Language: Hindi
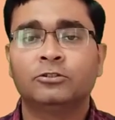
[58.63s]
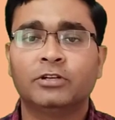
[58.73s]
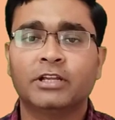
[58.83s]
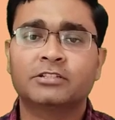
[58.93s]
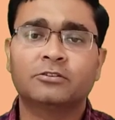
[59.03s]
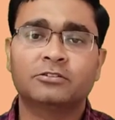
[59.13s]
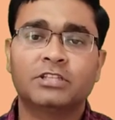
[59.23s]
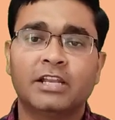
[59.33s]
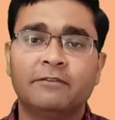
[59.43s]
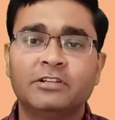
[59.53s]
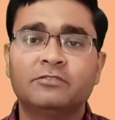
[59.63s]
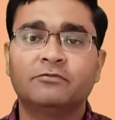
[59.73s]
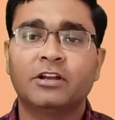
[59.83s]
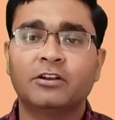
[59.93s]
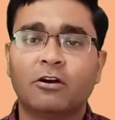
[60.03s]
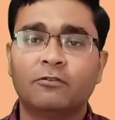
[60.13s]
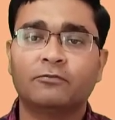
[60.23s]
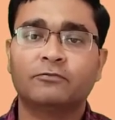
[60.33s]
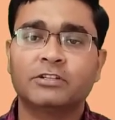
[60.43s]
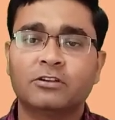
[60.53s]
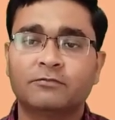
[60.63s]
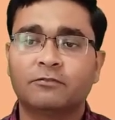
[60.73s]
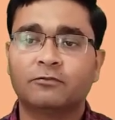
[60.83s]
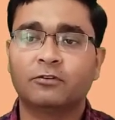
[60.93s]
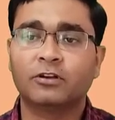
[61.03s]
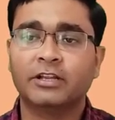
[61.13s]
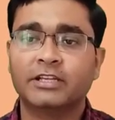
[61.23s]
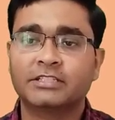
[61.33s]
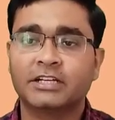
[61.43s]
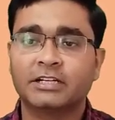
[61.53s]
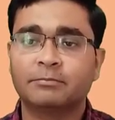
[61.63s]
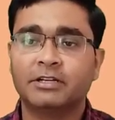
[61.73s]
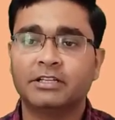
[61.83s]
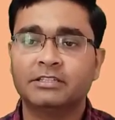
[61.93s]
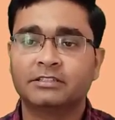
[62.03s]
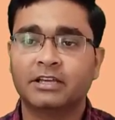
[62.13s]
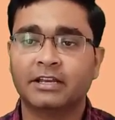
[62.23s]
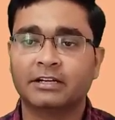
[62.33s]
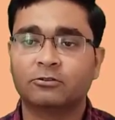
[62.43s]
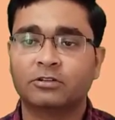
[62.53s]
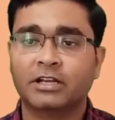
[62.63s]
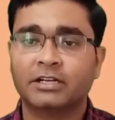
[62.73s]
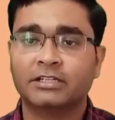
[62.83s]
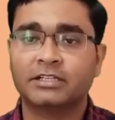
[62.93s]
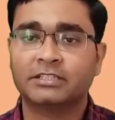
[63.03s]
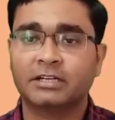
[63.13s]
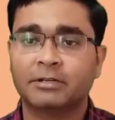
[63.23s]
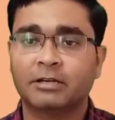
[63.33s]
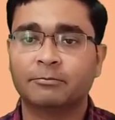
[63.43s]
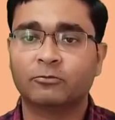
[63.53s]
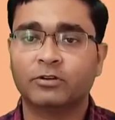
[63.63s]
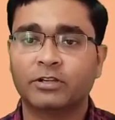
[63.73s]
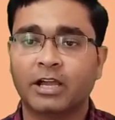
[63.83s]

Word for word: तो नेक्स्ट क्वेश्चन है विच वन ऑफ विच ऑफ द फॉलोइंग स्टेटमेंट इज करेक्ट तो करेक्ट स्टेटमेंट हमको